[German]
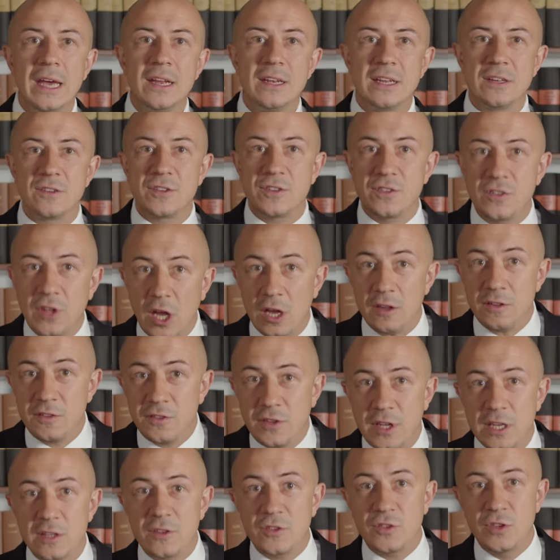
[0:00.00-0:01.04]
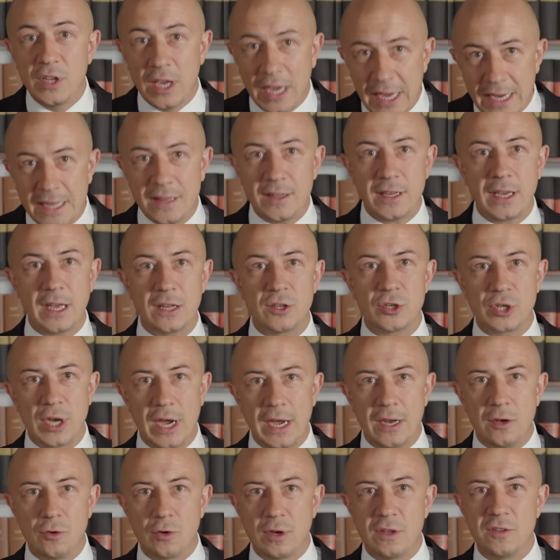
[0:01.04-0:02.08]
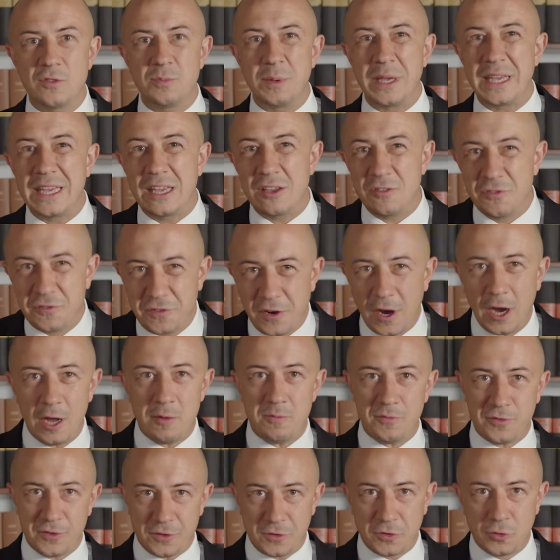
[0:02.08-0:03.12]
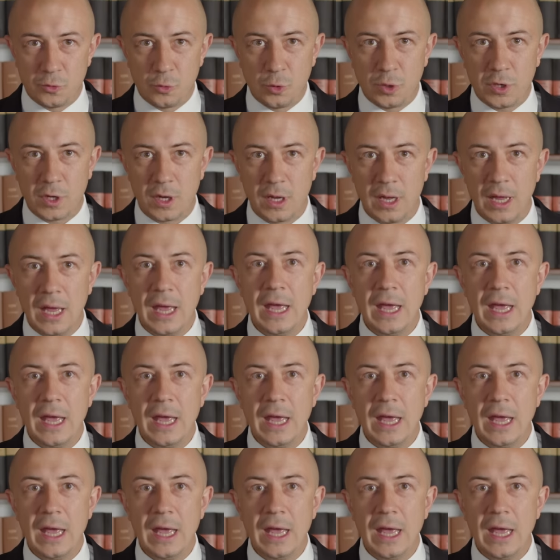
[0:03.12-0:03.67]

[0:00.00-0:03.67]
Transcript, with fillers: dass das jetzt die richtige Entscheidung ist, wegen Gefahrenverzug